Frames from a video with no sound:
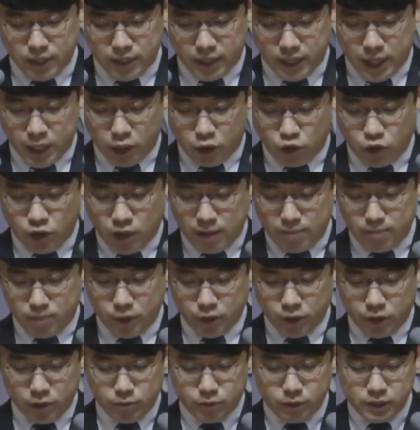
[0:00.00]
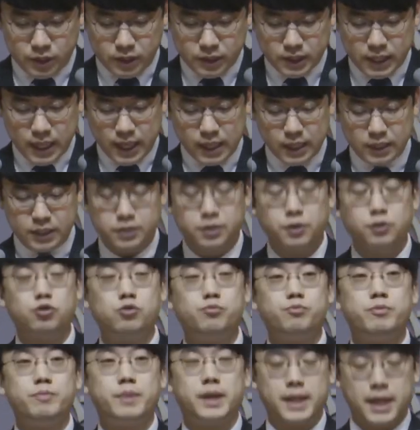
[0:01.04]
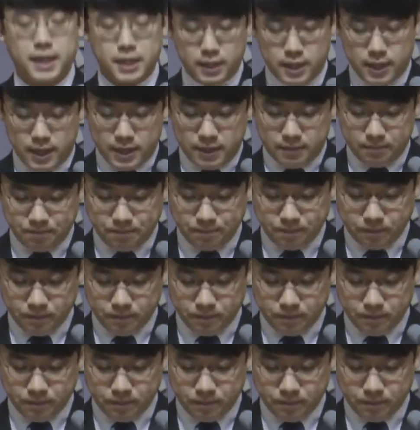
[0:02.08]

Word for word: 나라의 귀한 별임을 상기시켜 줄 뿐만 아니라